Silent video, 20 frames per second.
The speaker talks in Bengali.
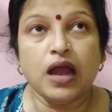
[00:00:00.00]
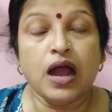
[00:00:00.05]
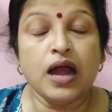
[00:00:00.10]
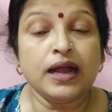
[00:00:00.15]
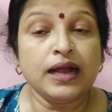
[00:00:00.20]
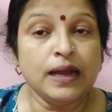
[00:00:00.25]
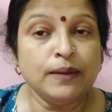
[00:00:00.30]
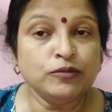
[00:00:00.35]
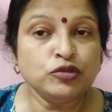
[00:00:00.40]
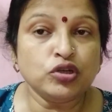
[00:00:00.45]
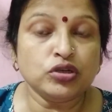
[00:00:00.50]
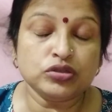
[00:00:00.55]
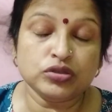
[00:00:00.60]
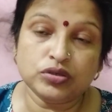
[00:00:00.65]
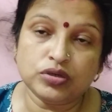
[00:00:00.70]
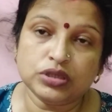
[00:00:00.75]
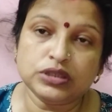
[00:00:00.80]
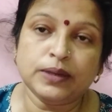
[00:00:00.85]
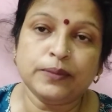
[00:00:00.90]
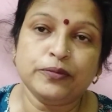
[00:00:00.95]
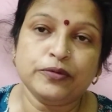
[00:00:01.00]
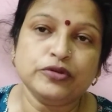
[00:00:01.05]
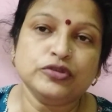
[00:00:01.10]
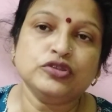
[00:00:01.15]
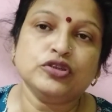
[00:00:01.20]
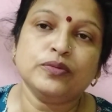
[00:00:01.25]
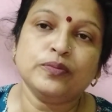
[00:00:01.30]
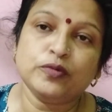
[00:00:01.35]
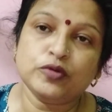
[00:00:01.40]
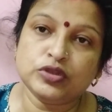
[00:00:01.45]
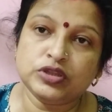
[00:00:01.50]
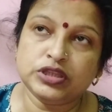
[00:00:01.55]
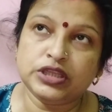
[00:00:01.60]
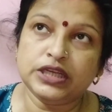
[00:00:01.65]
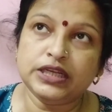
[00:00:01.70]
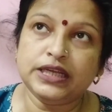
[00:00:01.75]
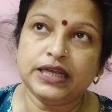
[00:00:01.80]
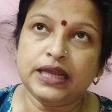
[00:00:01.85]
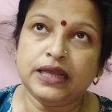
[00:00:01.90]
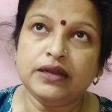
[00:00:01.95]
আগাম সতর্কতা প্রয়োজন
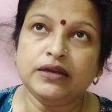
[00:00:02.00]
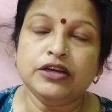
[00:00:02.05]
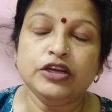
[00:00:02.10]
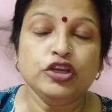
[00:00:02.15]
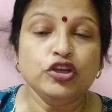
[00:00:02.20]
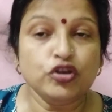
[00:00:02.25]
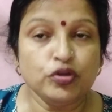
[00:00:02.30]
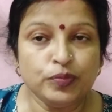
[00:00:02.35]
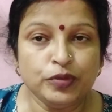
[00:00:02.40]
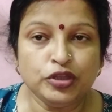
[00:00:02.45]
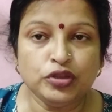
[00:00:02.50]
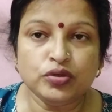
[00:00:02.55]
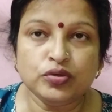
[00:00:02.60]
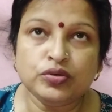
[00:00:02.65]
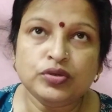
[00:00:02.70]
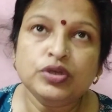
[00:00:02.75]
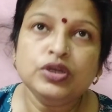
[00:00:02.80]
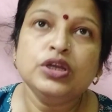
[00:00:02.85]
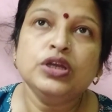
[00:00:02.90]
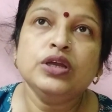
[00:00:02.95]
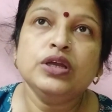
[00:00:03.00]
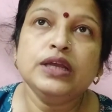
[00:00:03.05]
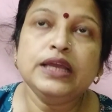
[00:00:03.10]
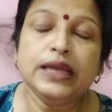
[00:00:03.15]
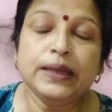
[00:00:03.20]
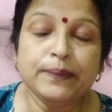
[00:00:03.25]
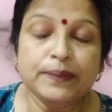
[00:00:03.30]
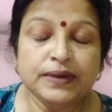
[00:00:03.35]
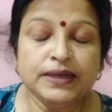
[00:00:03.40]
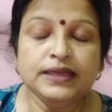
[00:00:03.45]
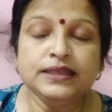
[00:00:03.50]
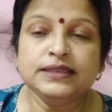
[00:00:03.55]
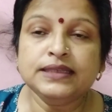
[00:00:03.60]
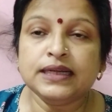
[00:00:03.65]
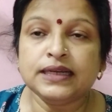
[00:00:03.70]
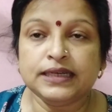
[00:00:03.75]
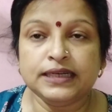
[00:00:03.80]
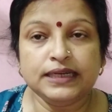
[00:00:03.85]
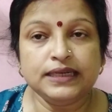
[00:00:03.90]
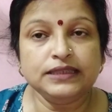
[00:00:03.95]
প্রত্যেকেই নিয়মিত এমনি
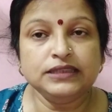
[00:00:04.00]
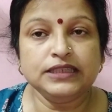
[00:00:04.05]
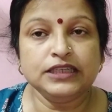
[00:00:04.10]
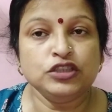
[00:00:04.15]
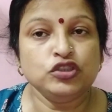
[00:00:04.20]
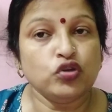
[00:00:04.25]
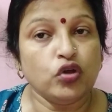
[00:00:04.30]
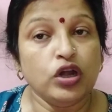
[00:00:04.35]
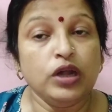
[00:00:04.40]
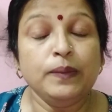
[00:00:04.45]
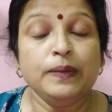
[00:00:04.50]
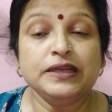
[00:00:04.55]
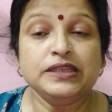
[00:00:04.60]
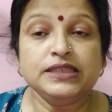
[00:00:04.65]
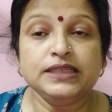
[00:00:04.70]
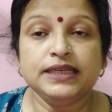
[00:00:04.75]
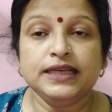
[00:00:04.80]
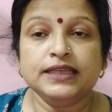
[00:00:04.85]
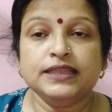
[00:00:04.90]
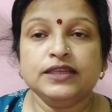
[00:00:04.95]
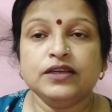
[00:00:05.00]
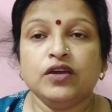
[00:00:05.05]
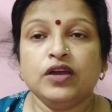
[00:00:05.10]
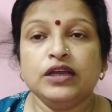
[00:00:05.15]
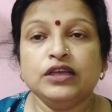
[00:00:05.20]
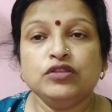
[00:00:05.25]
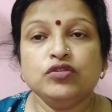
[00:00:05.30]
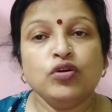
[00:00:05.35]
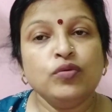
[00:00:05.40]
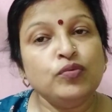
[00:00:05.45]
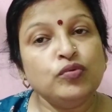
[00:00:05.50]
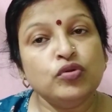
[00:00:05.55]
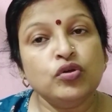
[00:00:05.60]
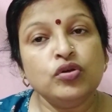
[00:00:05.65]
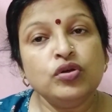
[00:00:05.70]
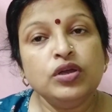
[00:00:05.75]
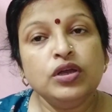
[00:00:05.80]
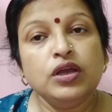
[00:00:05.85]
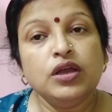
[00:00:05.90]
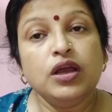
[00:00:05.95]
জান যে জল বেশি খেতে হয় তবুও
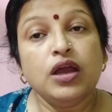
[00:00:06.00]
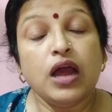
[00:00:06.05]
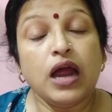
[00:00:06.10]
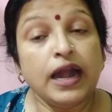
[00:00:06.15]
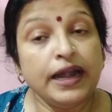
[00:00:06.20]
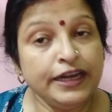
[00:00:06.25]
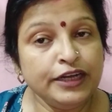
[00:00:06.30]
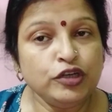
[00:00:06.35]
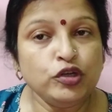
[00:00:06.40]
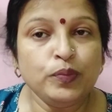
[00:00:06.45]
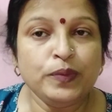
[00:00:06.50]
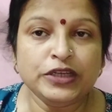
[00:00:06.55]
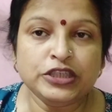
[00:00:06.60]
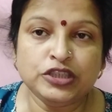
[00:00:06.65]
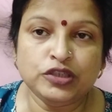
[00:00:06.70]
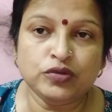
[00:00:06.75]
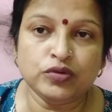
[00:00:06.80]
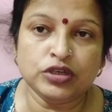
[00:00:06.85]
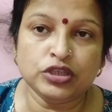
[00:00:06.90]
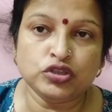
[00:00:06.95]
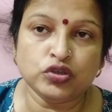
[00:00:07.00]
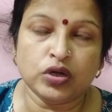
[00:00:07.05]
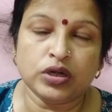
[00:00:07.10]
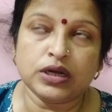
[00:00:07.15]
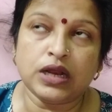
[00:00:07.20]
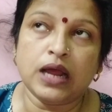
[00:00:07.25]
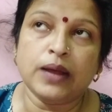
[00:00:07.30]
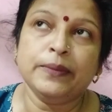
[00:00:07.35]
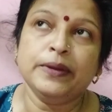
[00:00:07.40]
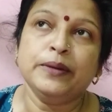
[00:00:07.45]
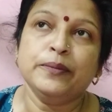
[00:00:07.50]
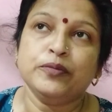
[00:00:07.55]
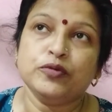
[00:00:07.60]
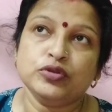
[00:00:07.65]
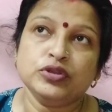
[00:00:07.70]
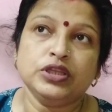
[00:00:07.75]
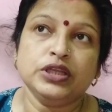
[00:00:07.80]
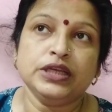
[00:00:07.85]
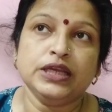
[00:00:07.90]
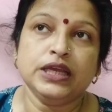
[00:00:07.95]
আর একটু বেশি করে জল খাবেন
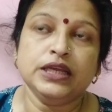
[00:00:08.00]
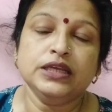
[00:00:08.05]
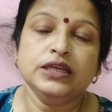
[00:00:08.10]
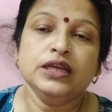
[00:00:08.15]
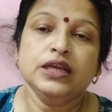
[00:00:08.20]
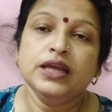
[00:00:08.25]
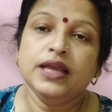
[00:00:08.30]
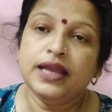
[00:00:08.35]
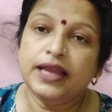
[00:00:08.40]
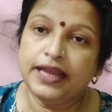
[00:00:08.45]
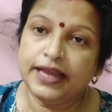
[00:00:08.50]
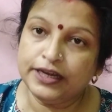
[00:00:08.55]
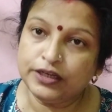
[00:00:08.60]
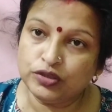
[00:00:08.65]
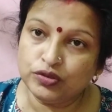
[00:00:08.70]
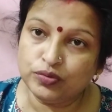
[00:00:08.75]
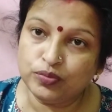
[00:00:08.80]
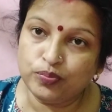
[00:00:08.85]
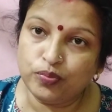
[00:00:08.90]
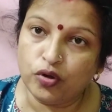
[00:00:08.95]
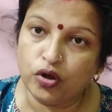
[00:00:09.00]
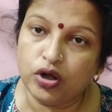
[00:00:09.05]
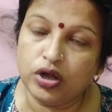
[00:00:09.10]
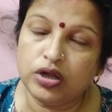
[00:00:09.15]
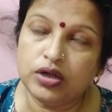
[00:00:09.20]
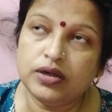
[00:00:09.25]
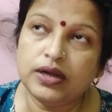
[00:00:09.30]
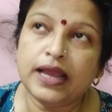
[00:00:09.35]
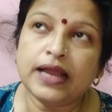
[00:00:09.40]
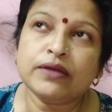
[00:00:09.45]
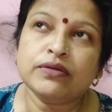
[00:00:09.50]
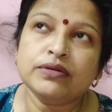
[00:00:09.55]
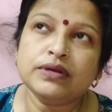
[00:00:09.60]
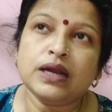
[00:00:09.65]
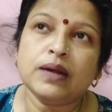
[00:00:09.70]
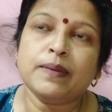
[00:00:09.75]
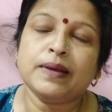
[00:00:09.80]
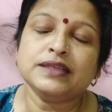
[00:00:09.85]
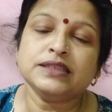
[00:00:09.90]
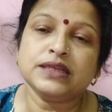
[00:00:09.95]
প্রত্যেকেই একটু ফল
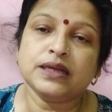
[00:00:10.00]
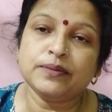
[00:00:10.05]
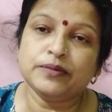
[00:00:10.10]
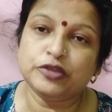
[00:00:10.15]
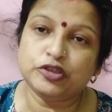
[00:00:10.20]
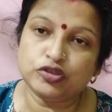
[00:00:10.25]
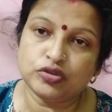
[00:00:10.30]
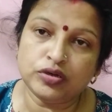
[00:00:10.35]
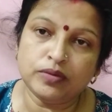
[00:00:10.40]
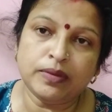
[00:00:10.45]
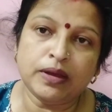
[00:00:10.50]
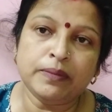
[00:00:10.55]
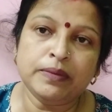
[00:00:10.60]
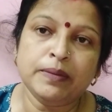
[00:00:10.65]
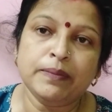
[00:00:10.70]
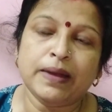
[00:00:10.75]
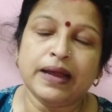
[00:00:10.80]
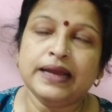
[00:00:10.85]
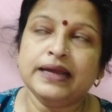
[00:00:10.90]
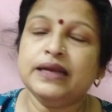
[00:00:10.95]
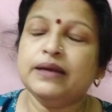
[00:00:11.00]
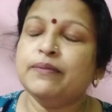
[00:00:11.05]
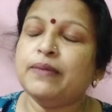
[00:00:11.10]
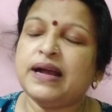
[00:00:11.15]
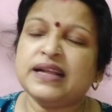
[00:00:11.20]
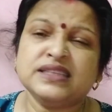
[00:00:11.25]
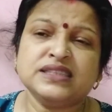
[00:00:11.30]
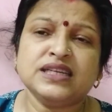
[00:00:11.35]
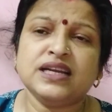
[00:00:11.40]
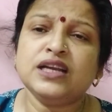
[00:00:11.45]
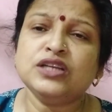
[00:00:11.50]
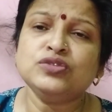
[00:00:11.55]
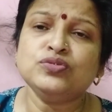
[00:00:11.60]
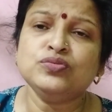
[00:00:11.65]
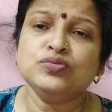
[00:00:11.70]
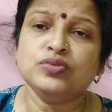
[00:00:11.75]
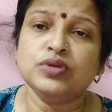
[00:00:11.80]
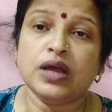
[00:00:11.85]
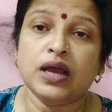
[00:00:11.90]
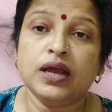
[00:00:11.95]
এখনকার বাচ্চারা ভীষণভাবে বাইরে বাচ্চারা
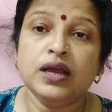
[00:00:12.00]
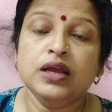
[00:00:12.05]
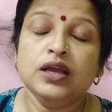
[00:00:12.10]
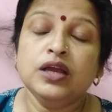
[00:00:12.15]
শুধু না